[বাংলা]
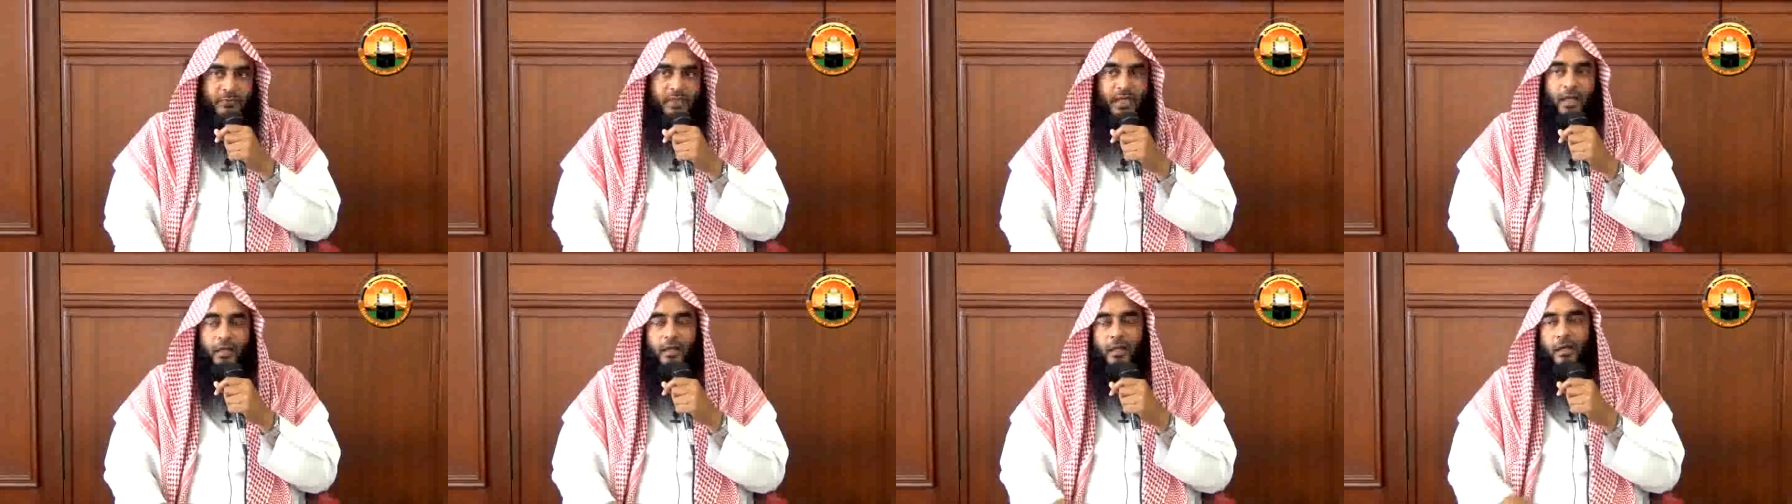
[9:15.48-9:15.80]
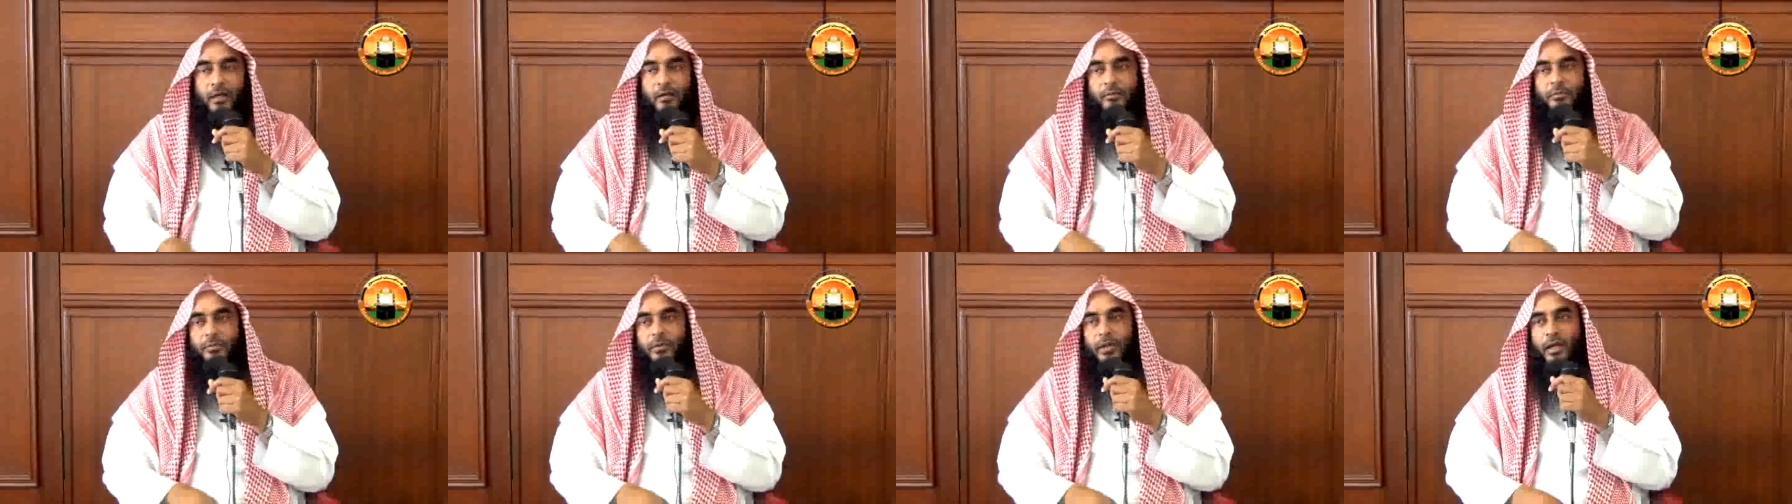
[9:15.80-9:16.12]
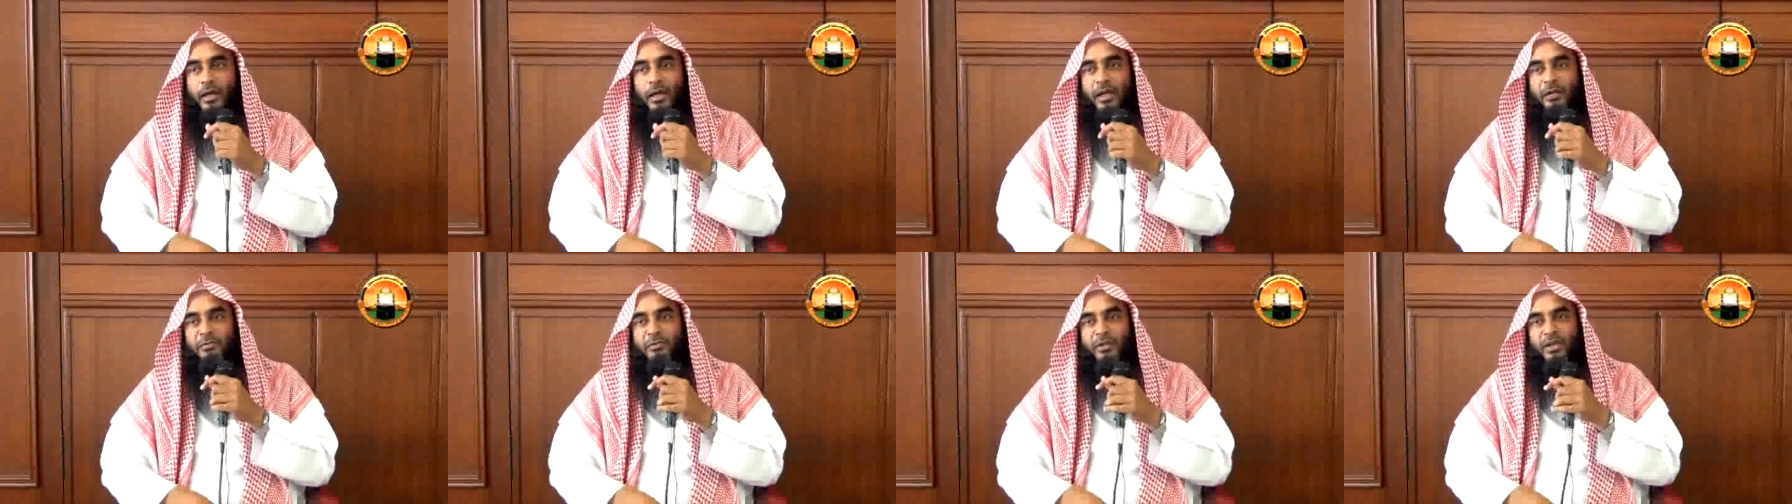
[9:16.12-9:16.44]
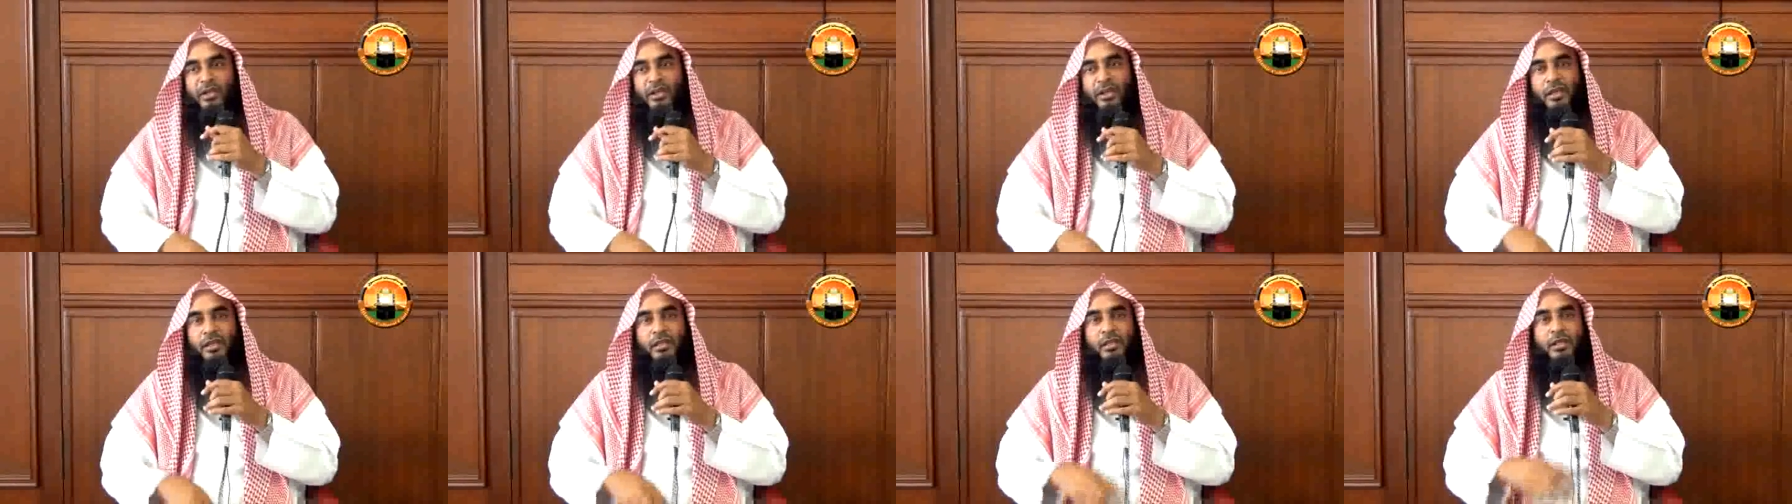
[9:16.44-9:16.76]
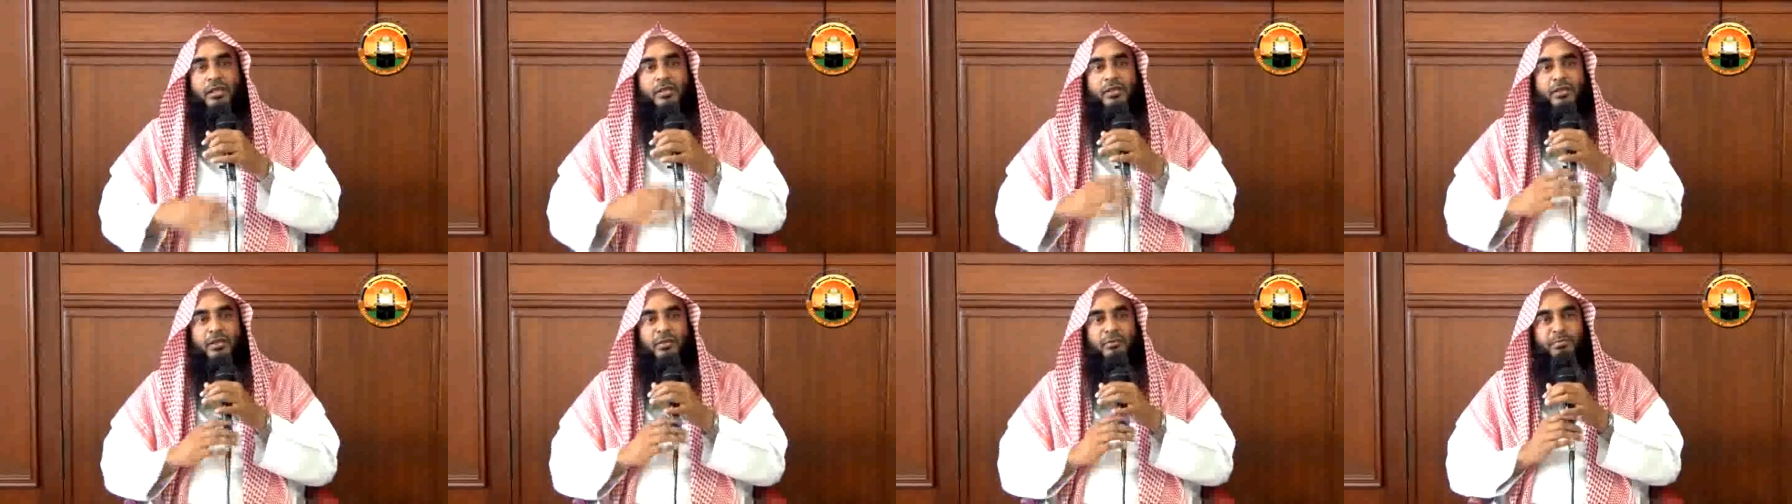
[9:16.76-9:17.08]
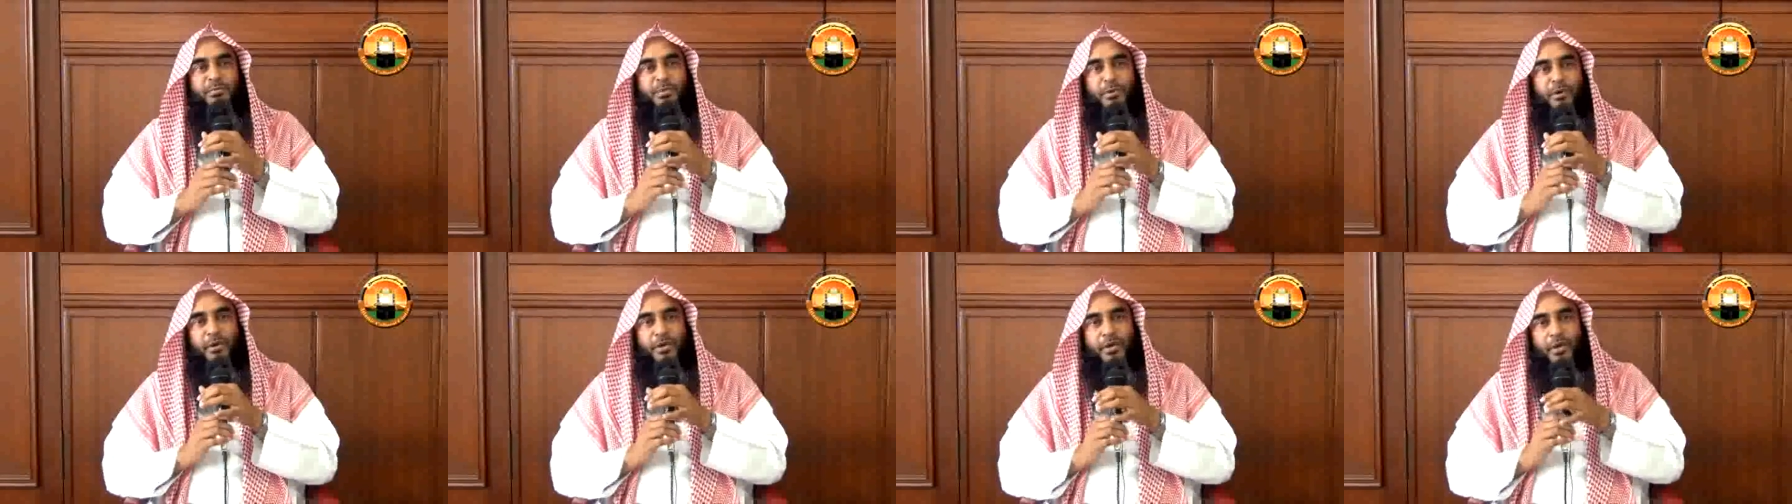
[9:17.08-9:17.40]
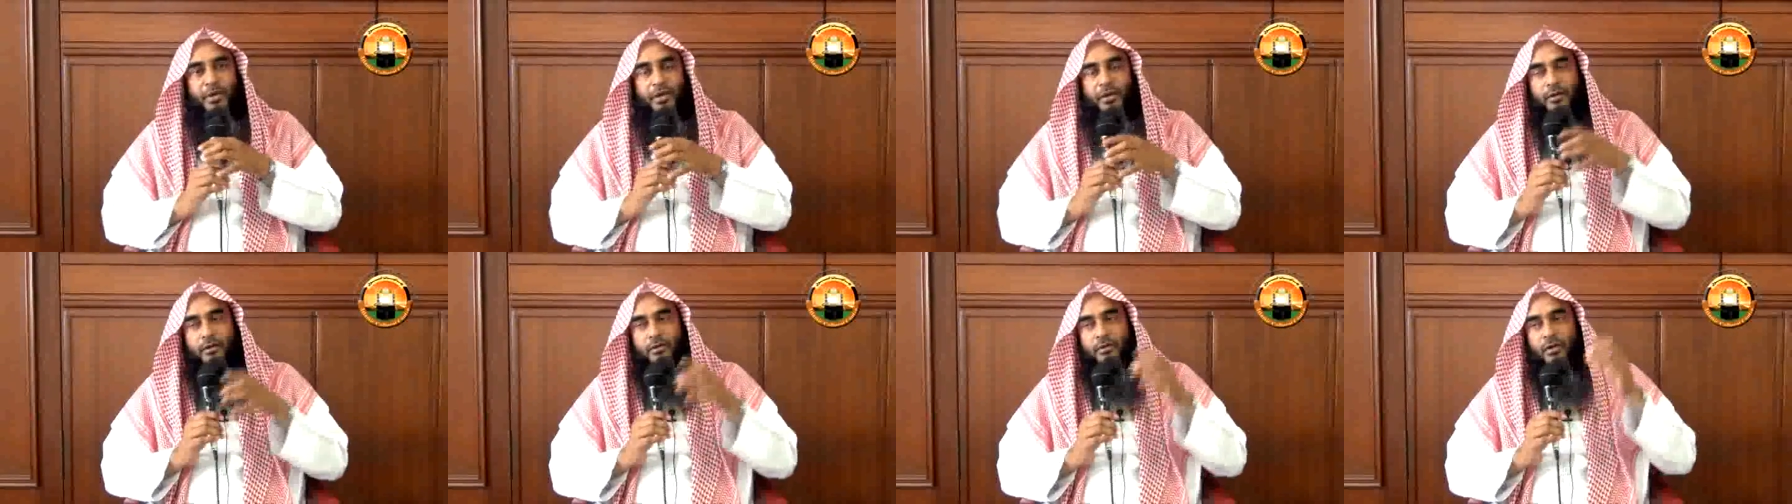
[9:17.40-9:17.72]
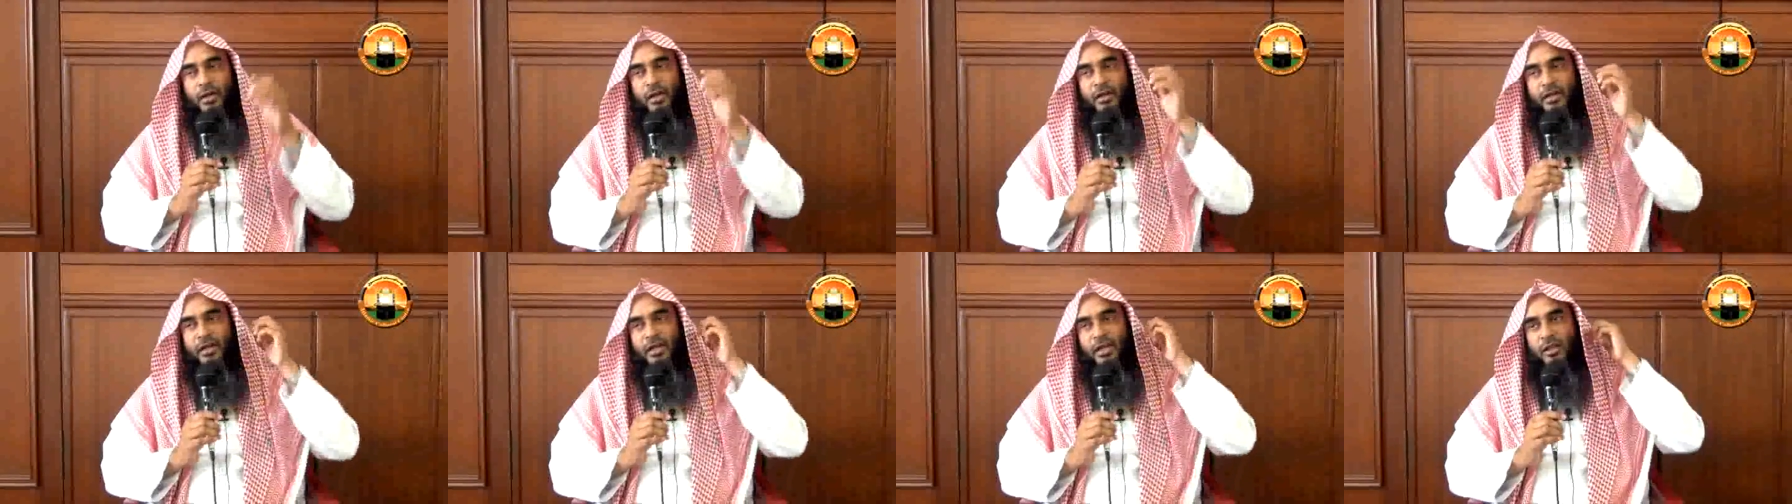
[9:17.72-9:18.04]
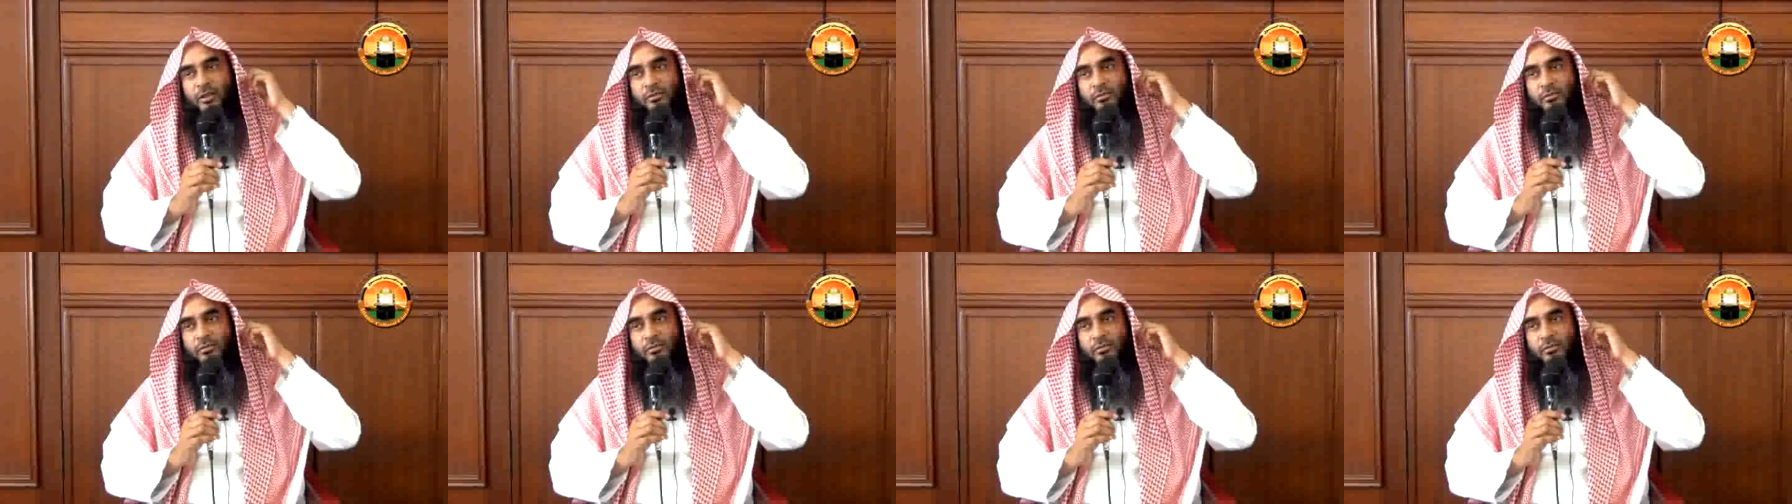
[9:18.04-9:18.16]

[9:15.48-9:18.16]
আল্লাহ রাবুল আলমিন এদের সম্পর্কে কোরআন